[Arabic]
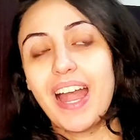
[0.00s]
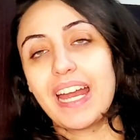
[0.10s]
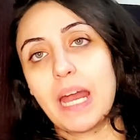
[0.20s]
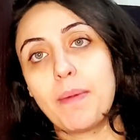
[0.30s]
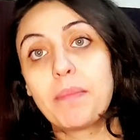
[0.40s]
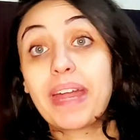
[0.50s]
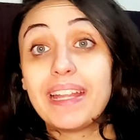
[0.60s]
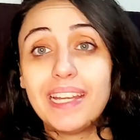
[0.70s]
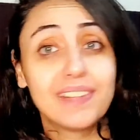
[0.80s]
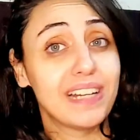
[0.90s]
انا هبقى
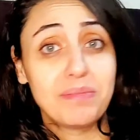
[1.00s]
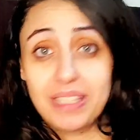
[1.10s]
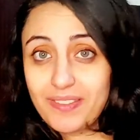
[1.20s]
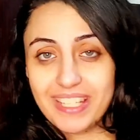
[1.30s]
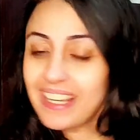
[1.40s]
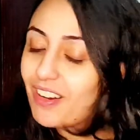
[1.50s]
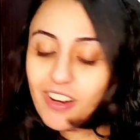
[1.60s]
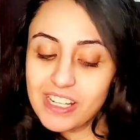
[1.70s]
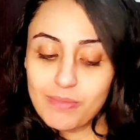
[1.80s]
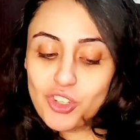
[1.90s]
مخلله في قلب نفسي
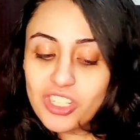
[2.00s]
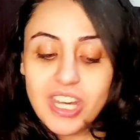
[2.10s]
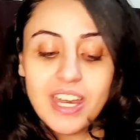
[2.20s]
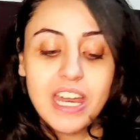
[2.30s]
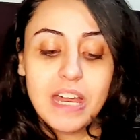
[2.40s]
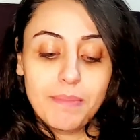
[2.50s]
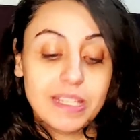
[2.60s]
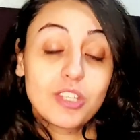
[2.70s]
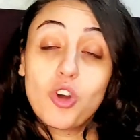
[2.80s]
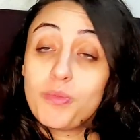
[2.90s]
خالص مش كده
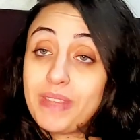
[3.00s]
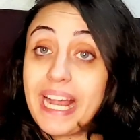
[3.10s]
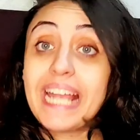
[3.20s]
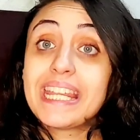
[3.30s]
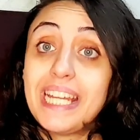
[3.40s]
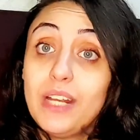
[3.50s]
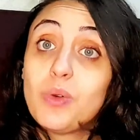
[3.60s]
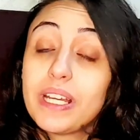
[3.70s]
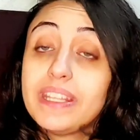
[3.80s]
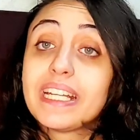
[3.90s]
بس هو من الحاجات الحلوه
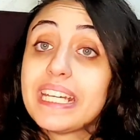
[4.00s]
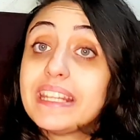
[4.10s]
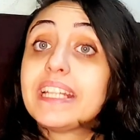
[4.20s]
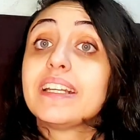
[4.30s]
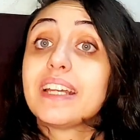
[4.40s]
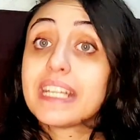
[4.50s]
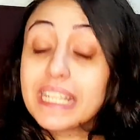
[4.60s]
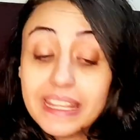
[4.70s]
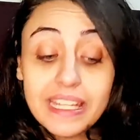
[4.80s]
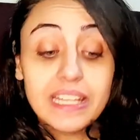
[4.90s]
جدا جدا
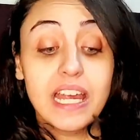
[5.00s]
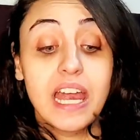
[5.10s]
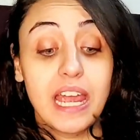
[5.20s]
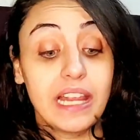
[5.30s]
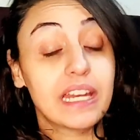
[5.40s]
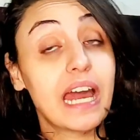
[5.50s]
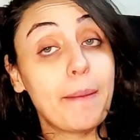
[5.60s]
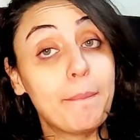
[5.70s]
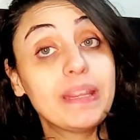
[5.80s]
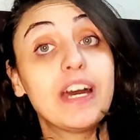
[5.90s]
جدا اللي انا
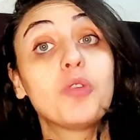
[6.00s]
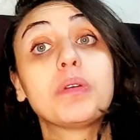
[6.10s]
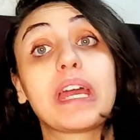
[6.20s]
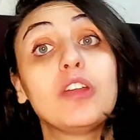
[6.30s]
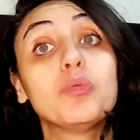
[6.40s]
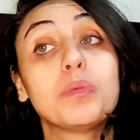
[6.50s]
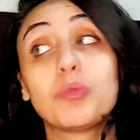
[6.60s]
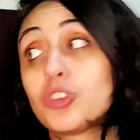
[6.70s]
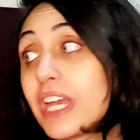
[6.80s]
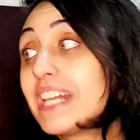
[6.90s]
حبيتها ومن كانوا من
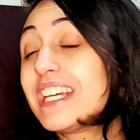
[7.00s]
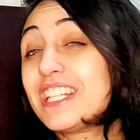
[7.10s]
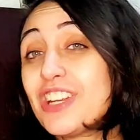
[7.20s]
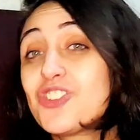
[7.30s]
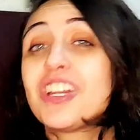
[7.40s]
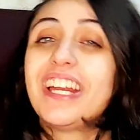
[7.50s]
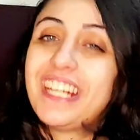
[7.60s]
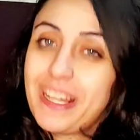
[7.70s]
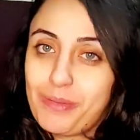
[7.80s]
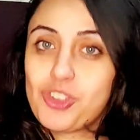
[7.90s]
منتجات النينجا
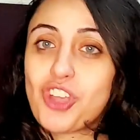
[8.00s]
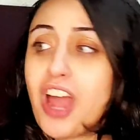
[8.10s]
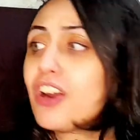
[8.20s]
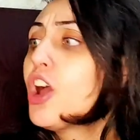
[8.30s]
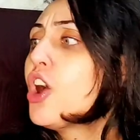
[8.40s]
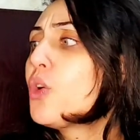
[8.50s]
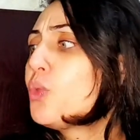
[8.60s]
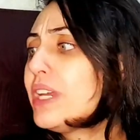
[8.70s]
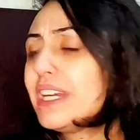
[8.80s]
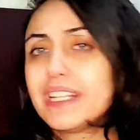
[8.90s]
للعنايه بالشعر
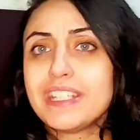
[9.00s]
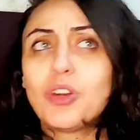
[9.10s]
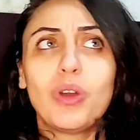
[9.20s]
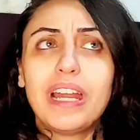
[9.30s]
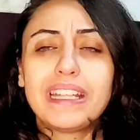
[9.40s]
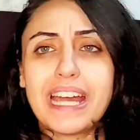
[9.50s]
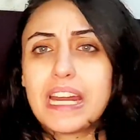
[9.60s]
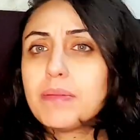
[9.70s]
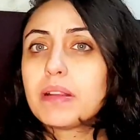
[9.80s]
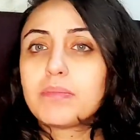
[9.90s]
ودي كلها
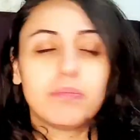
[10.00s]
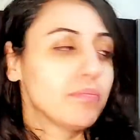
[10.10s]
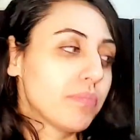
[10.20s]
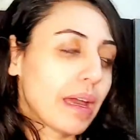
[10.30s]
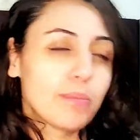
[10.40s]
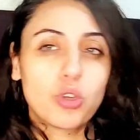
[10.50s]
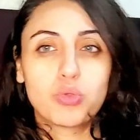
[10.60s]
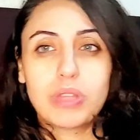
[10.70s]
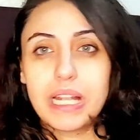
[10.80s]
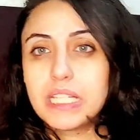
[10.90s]
تقريبا
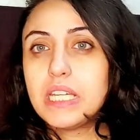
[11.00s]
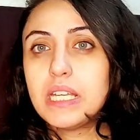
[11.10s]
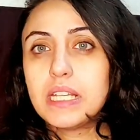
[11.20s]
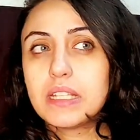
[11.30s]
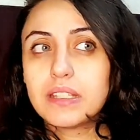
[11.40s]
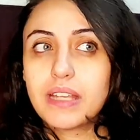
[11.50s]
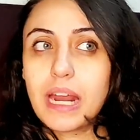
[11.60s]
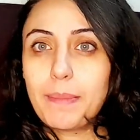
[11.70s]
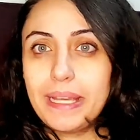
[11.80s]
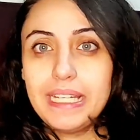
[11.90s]
35
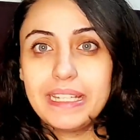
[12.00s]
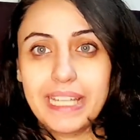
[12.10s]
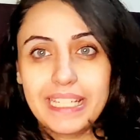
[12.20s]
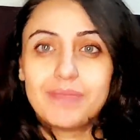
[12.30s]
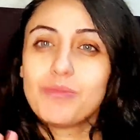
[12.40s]
40 يعني